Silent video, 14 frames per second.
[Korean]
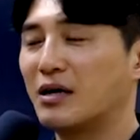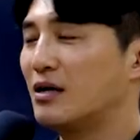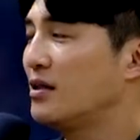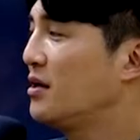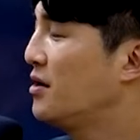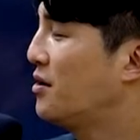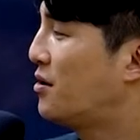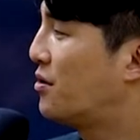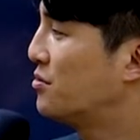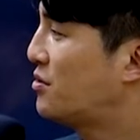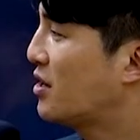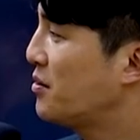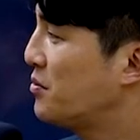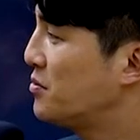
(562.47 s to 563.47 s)
그러니까
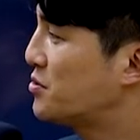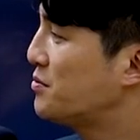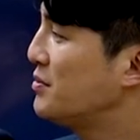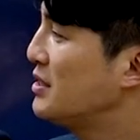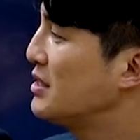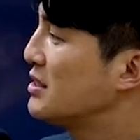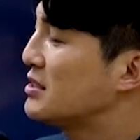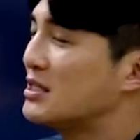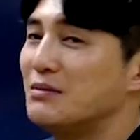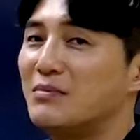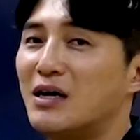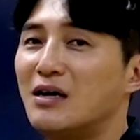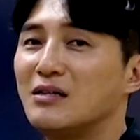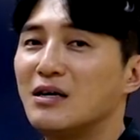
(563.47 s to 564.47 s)
어떻게 보면 좀
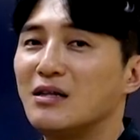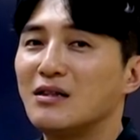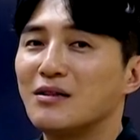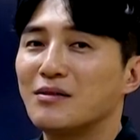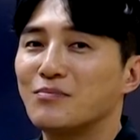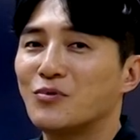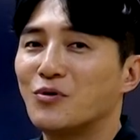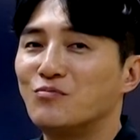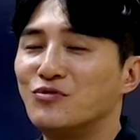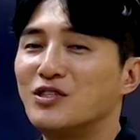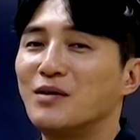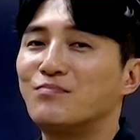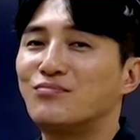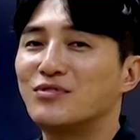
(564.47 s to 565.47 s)
심화된 뭐
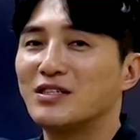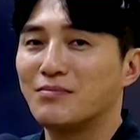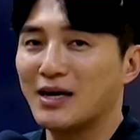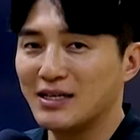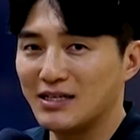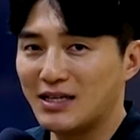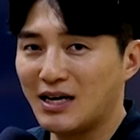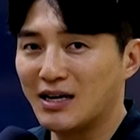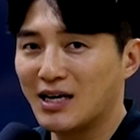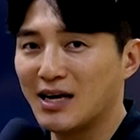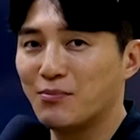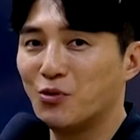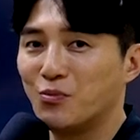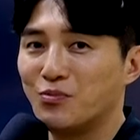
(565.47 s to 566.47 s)
문제풀이반이다
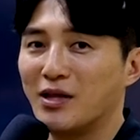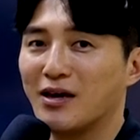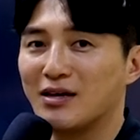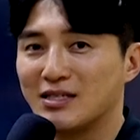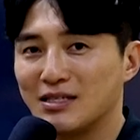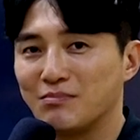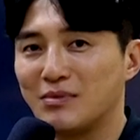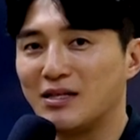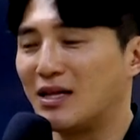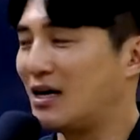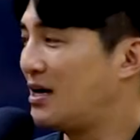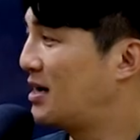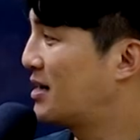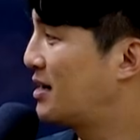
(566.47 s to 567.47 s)
이렇게 보면
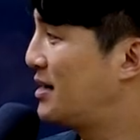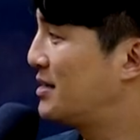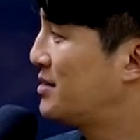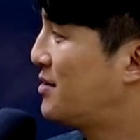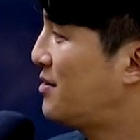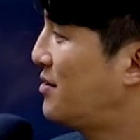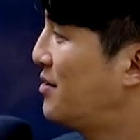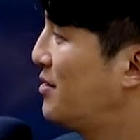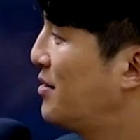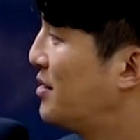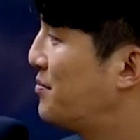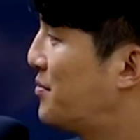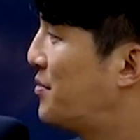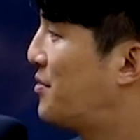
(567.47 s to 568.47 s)
되겠습니다. 그래서
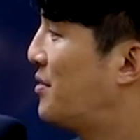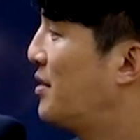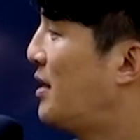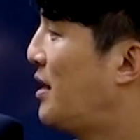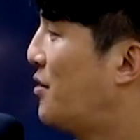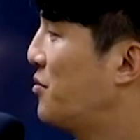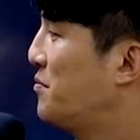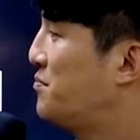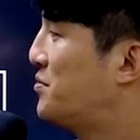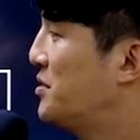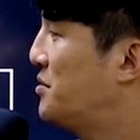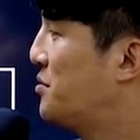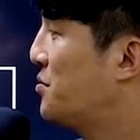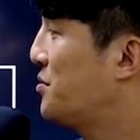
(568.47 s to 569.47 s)
뭐 학원
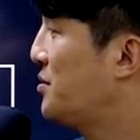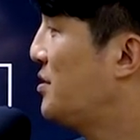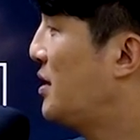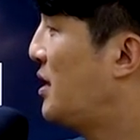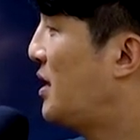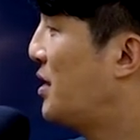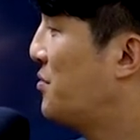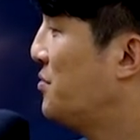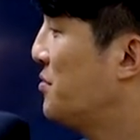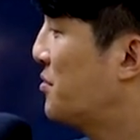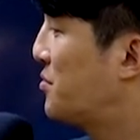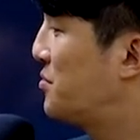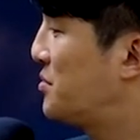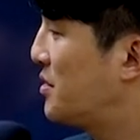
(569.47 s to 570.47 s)
프린트 또는 학원
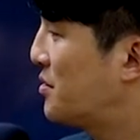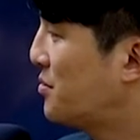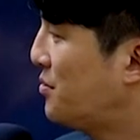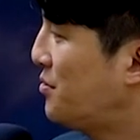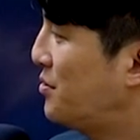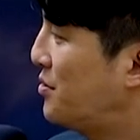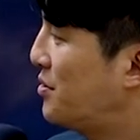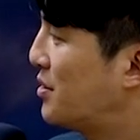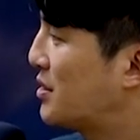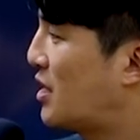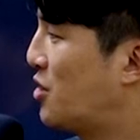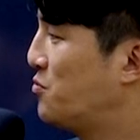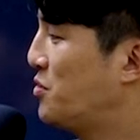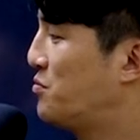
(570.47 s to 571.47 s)
교재로
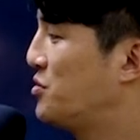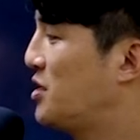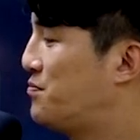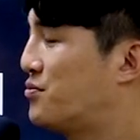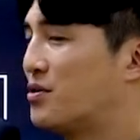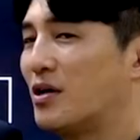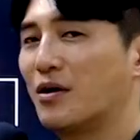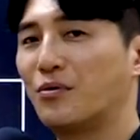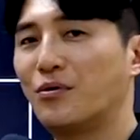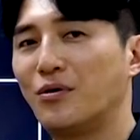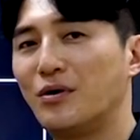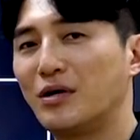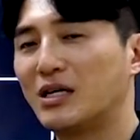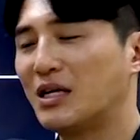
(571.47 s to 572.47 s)
단원별
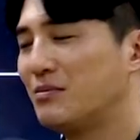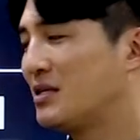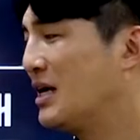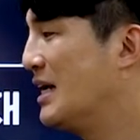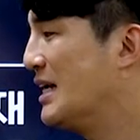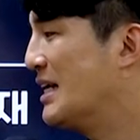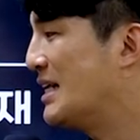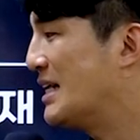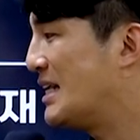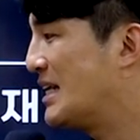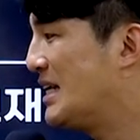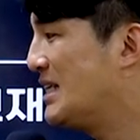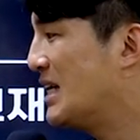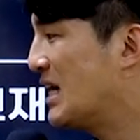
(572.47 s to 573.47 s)
문제풀이하고 그다음 에 이제
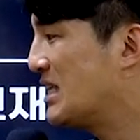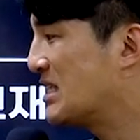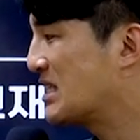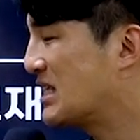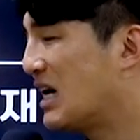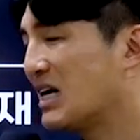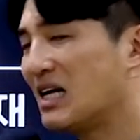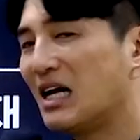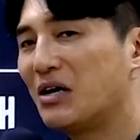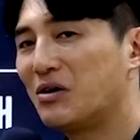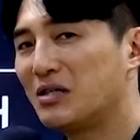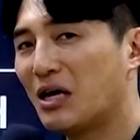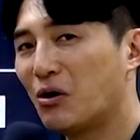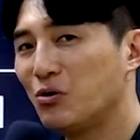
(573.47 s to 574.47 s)
이기다 뜻강이라는
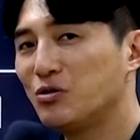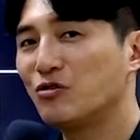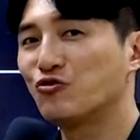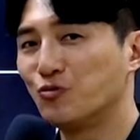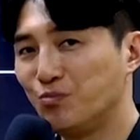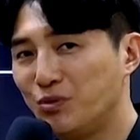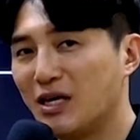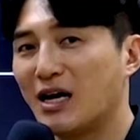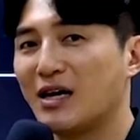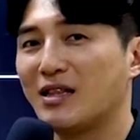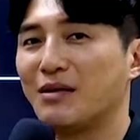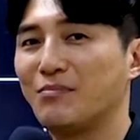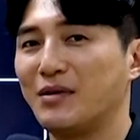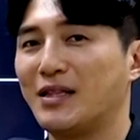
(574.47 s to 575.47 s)
걸 따로 이제 준비하게
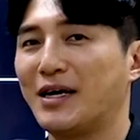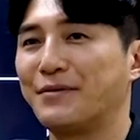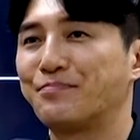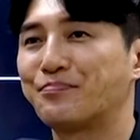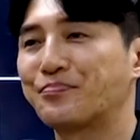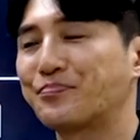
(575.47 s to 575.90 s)
됩니다.